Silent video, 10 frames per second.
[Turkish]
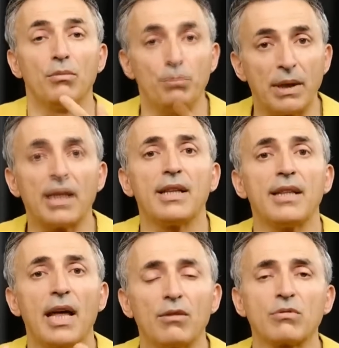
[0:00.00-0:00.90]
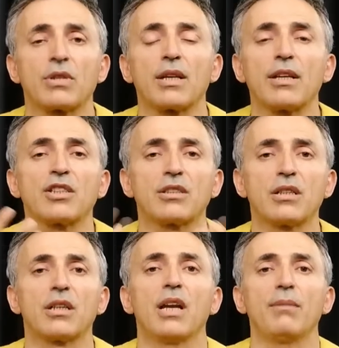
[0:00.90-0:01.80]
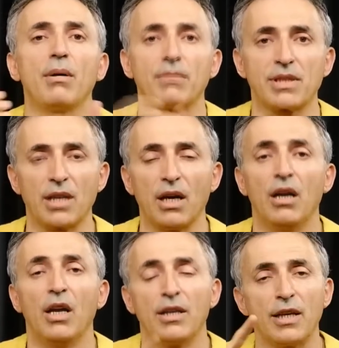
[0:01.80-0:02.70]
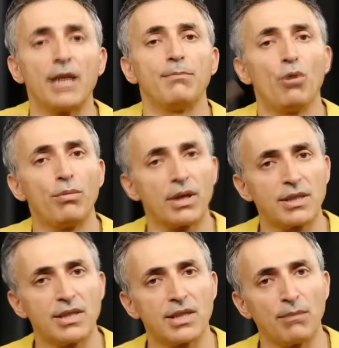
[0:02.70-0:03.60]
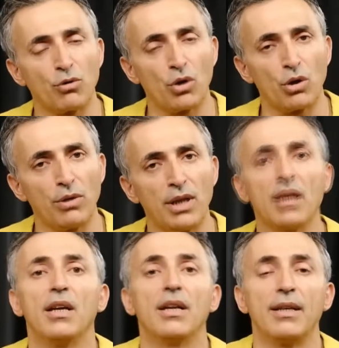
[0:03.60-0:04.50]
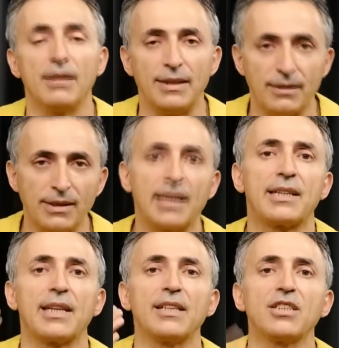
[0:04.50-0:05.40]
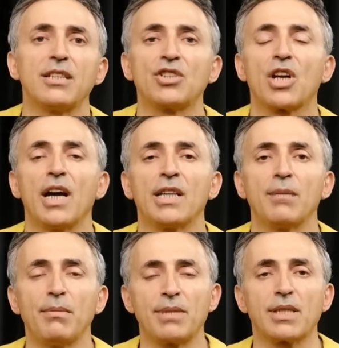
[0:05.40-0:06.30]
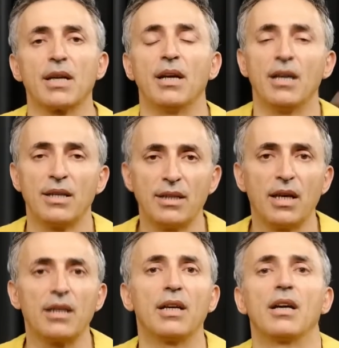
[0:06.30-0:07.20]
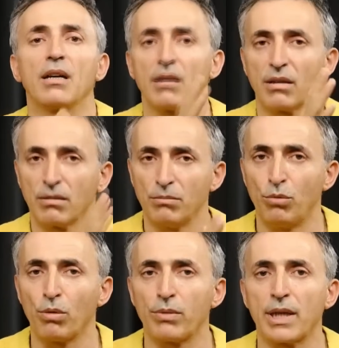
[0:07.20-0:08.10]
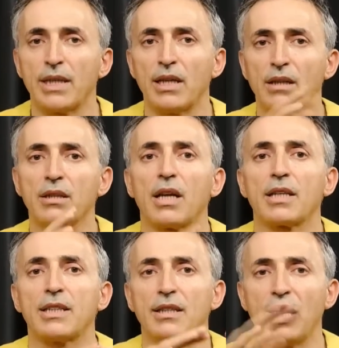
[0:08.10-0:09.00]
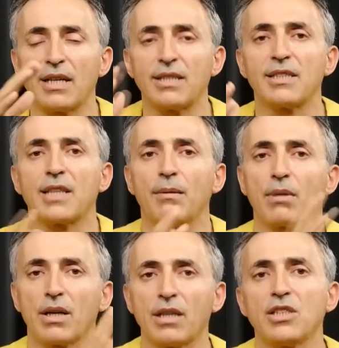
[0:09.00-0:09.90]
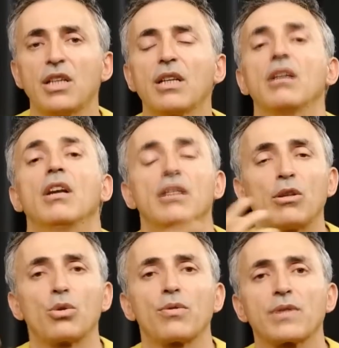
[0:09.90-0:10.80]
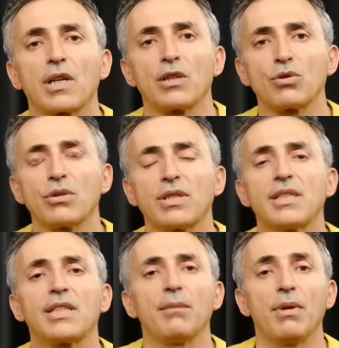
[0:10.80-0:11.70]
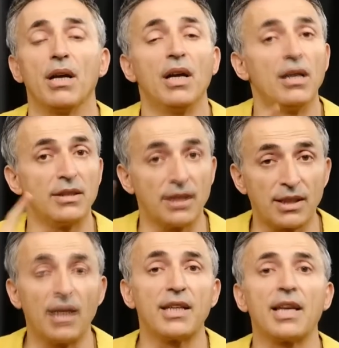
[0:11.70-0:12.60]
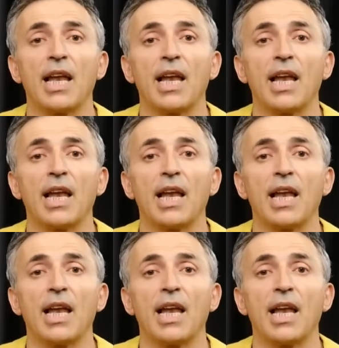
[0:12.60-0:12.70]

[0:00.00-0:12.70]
bedenden uzaklaştırılamamışsa yani böbrek sistemi görevini yeterince icra edememişse yani böbreğin yanındaki diğer sistem karaciğerin detoksikasyon sistemi yeterli